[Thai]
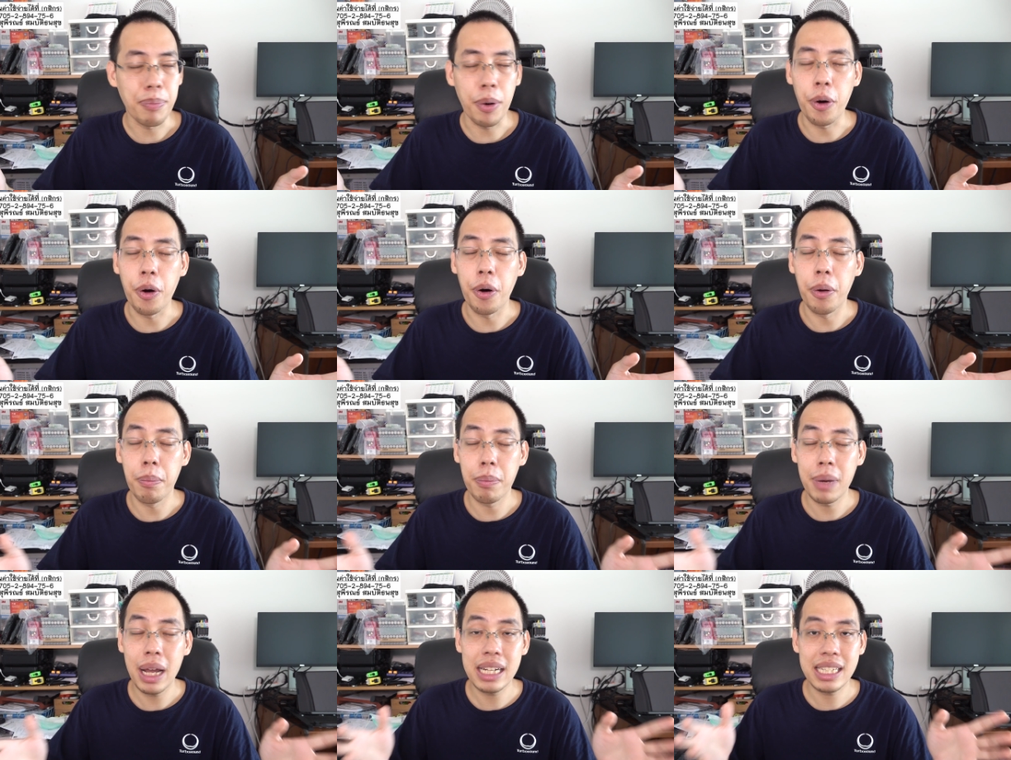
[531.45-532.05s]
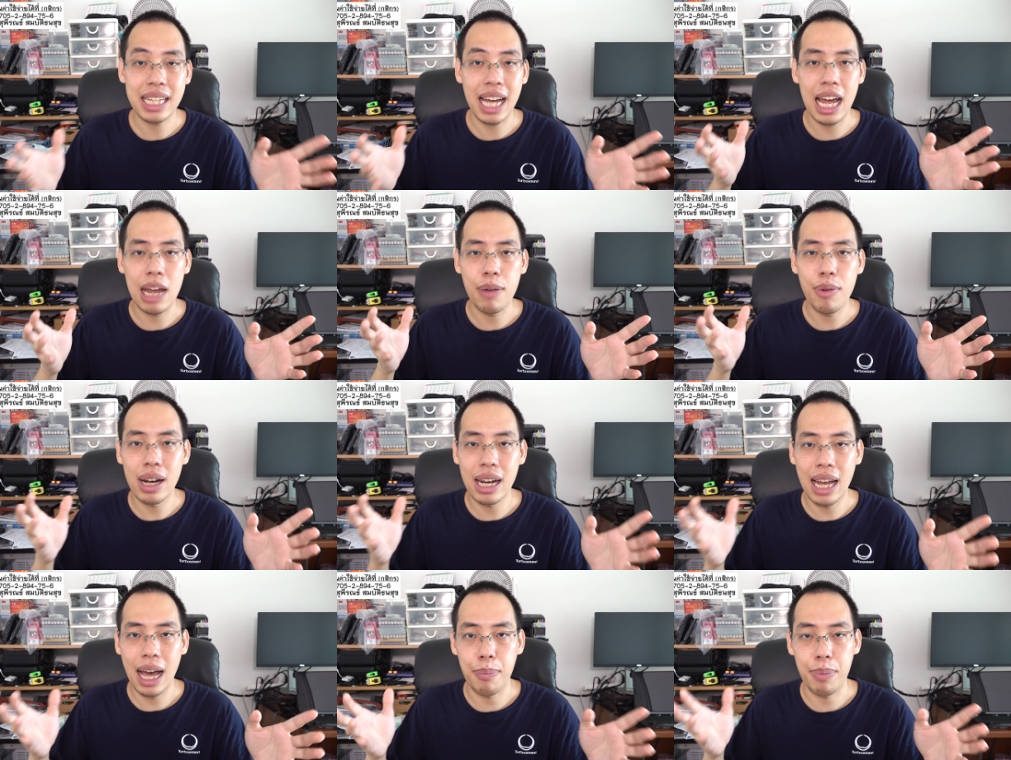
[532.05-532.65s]
ผมได้ใช้เว
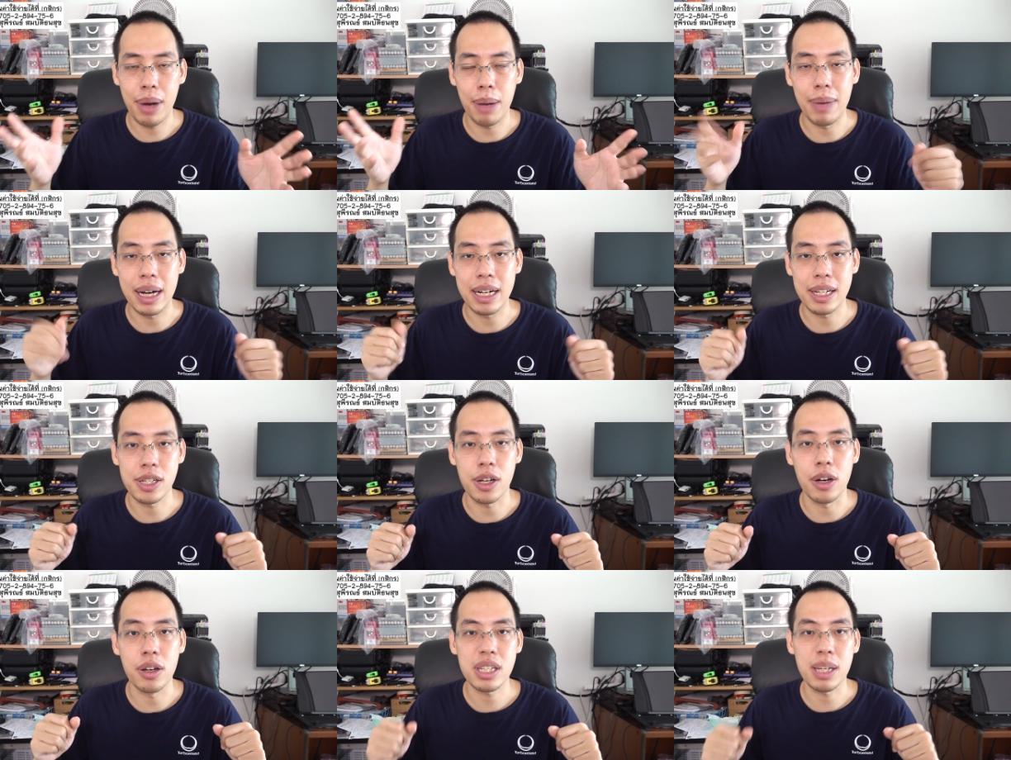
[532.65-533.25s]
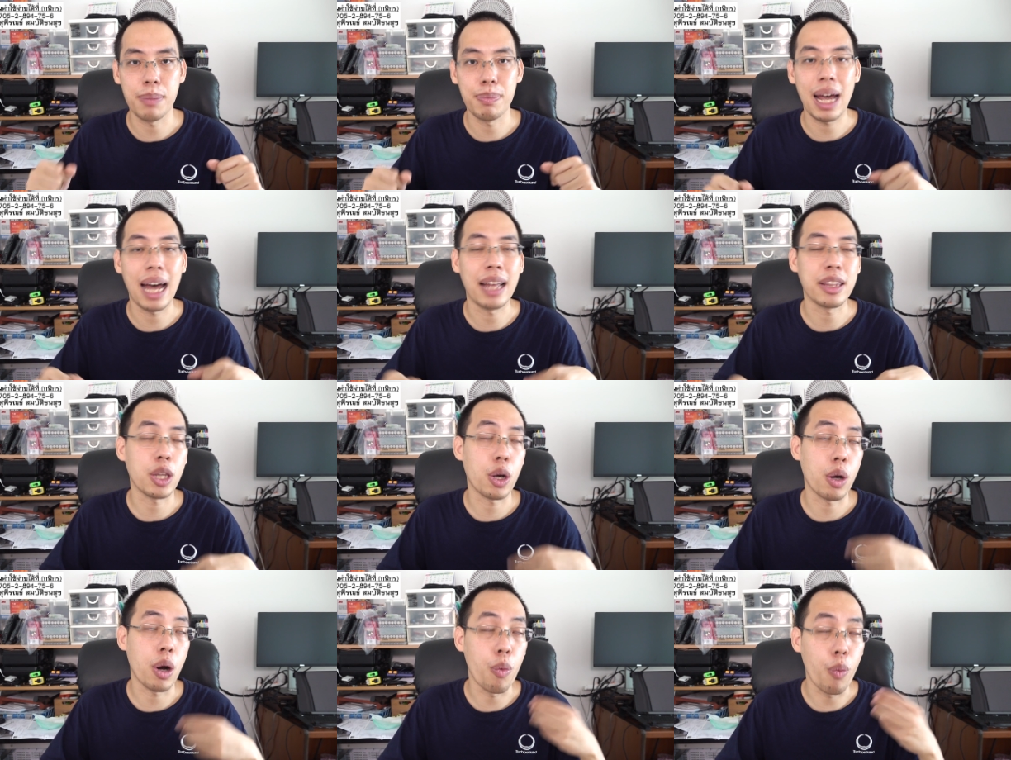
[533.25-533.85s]
ลาประมาณ 2 สัปดาห์
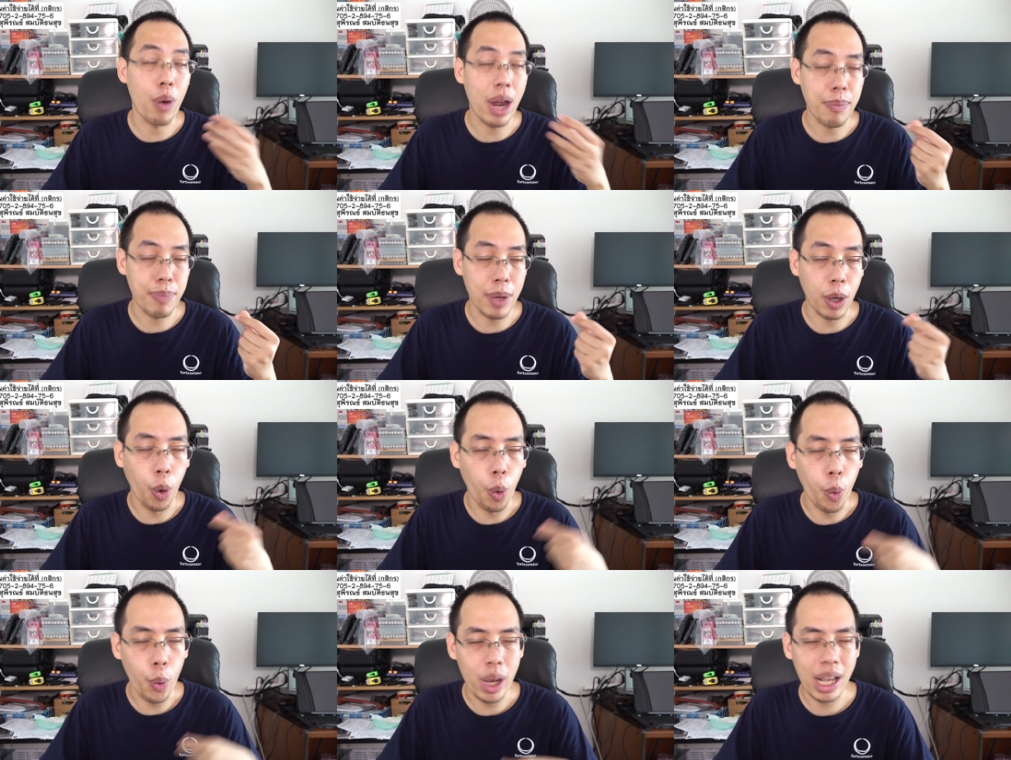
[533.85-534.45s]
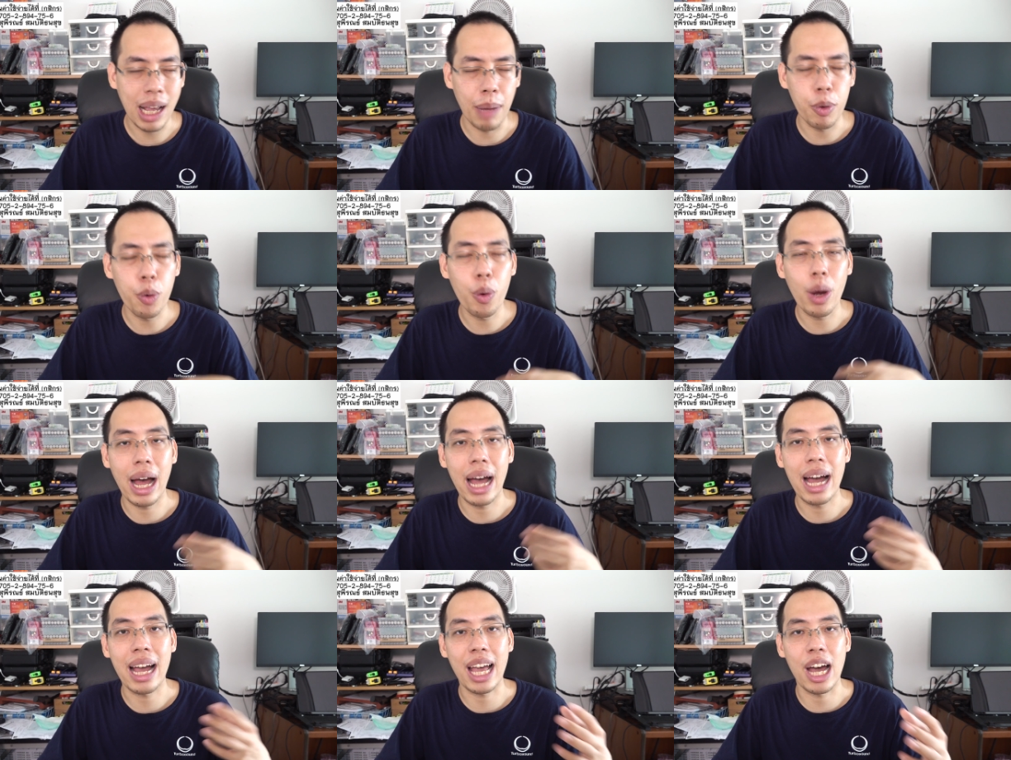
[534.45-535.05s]
ตระเวนไปคุยกับลูก
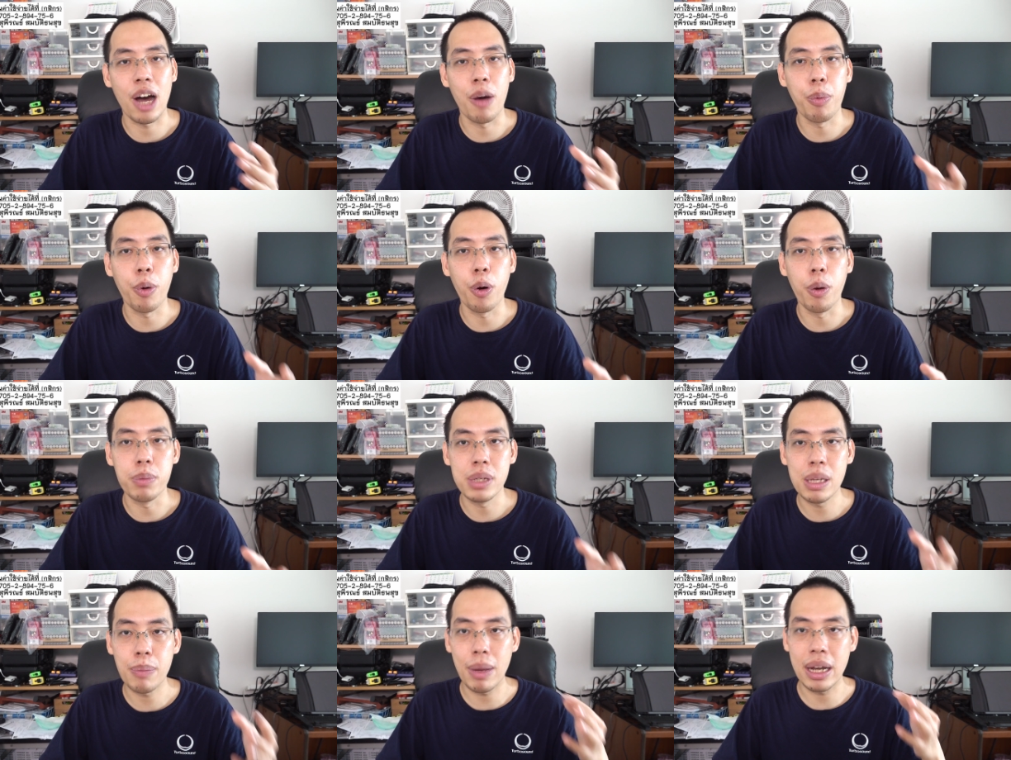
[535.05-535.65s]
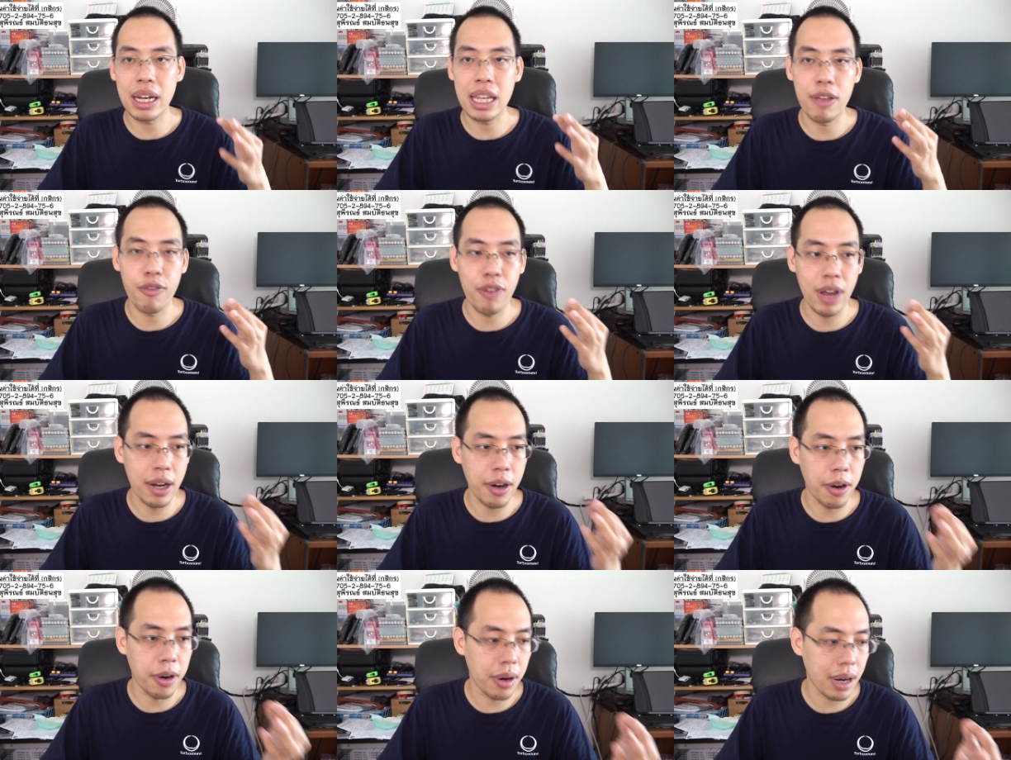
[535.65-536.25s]
ค้าเก่าผม ที่เป็นอีเว
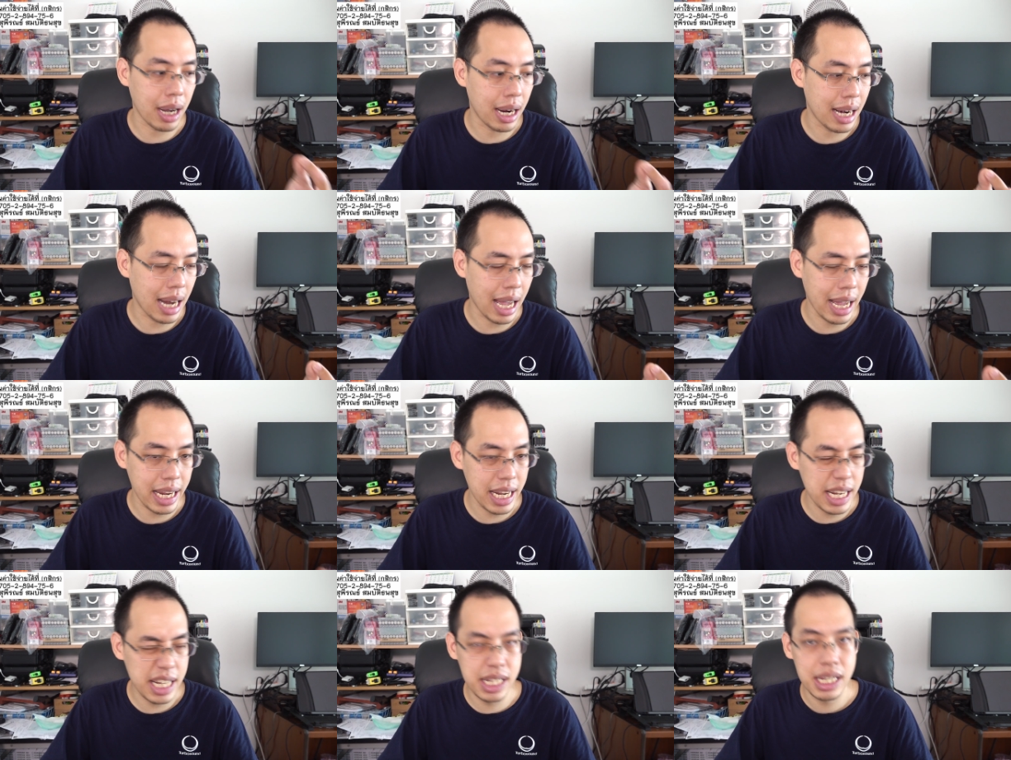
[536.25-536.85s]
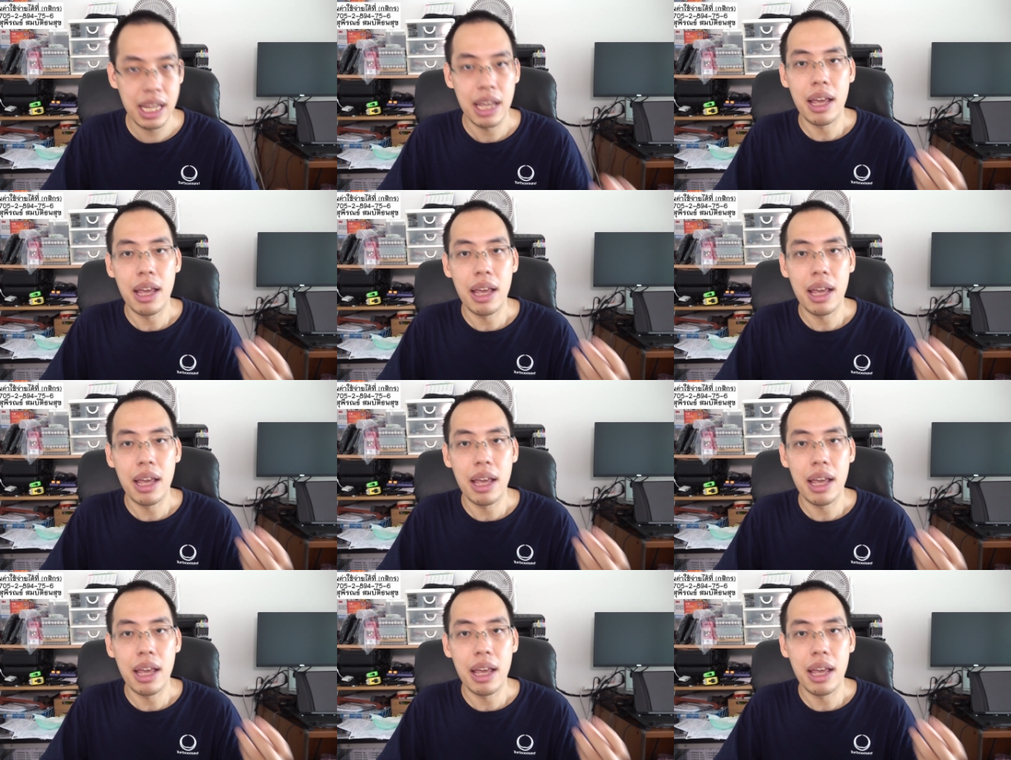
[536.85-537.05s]
นต์ออแกไนซ์